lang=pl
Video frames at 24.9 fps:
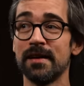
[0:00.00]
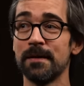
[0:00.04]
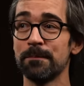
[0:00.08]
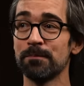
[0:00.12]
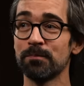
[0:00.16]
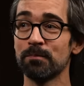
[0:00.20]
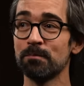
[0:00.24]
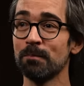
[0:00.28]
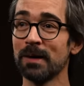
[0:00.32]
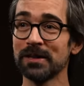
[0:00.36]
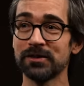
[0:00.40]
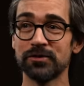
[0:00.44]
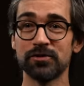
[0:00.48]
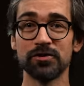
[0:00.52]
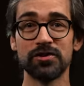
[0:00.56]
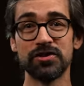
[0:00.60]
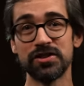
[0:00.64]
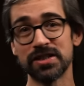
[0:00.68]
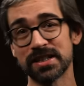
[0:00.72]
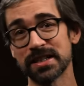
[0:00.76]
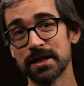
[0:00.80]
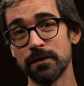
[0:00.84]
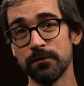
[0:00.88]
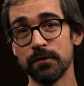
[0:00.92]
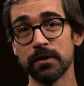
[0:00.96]
ma coś
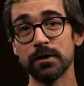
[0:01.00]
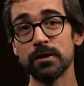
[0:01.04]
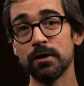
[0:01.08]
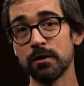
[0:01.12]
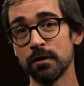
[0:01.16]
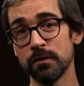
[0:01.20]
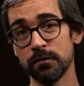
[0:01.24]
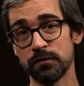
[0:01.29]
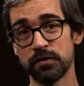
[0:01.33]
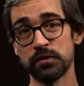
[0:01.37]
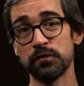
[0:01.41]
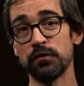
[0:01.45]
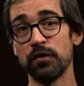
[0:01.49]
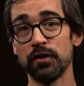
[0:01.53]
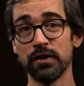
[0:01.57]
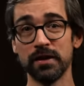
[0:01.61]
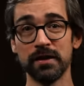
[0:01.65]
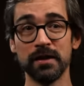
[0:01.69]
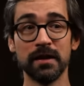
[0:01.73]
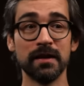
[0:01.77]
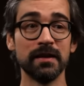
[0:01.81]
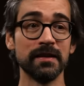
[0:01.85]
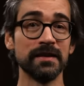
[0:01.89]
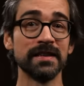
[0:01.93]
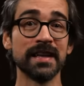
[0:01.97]
ciekawego w
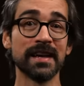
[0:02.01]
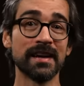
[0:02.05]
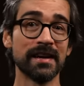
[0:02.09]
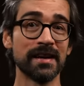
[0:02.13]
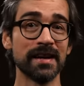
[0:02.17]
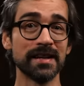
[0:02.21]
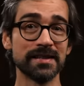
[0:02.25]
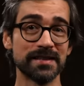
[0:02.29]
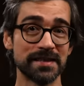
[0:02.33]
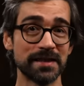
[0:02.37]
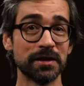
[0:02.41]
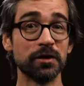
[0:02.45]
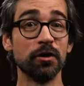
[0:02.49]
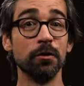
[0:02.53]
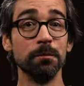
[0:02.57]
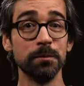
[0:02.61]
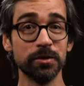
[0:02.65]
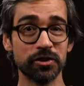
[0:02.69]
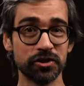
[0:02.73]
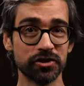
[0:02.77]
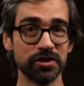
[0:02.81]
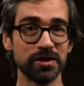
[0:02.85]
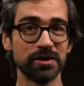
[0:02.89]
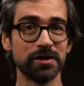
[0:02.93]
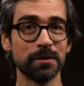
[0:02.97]
swojej narracji
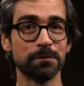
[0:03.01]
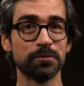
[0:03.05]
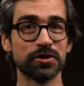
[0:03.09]
komicznej do